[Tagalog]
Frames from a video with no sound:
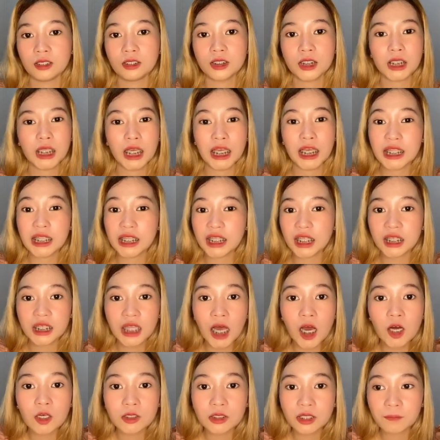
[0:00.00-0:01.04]

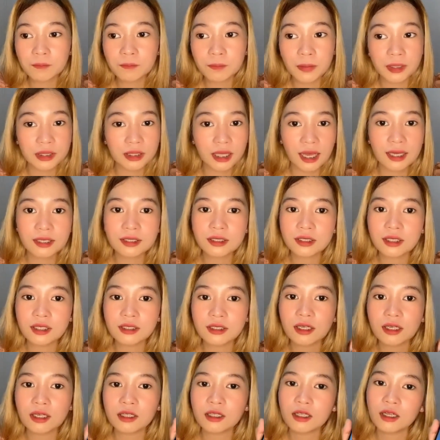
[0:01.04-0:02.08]
18,000 pataas,
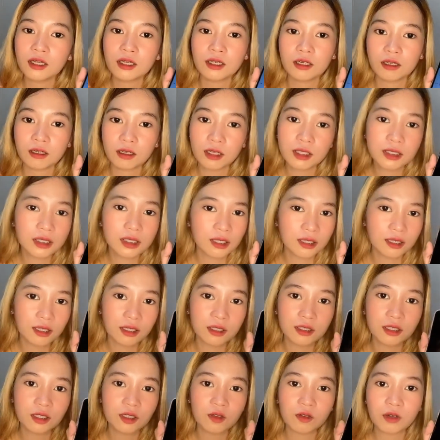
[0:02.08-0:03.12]
ganyan Guys, ang
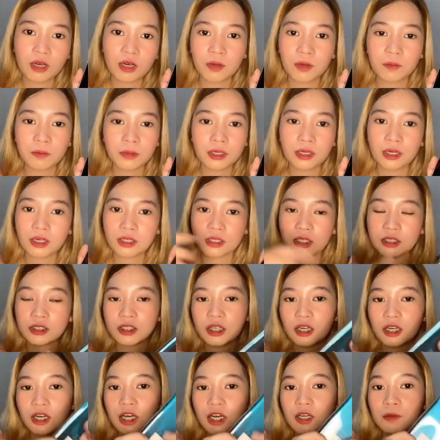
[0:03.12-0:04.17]
ganda nung camera niya,
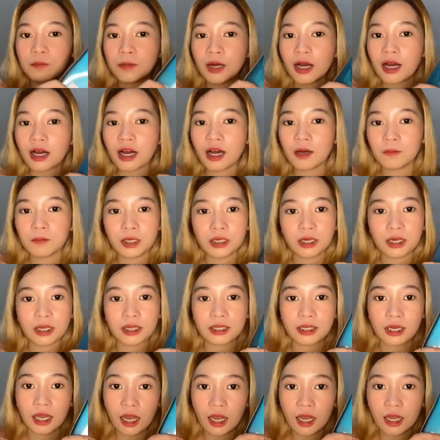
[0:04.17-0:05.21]
tsaka yung back camera
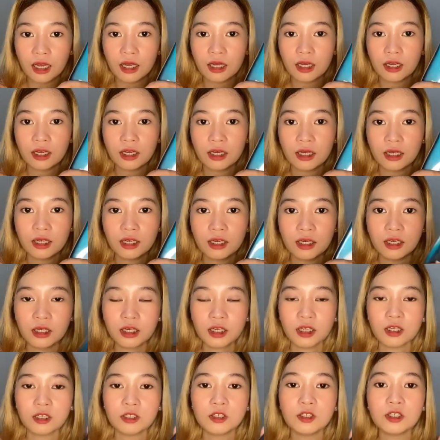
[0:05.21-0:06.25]
niya.
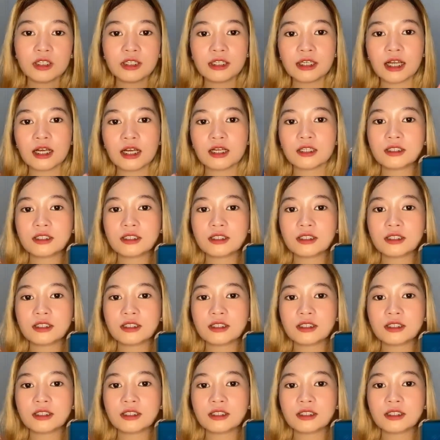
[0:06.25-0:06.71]
Yun lang,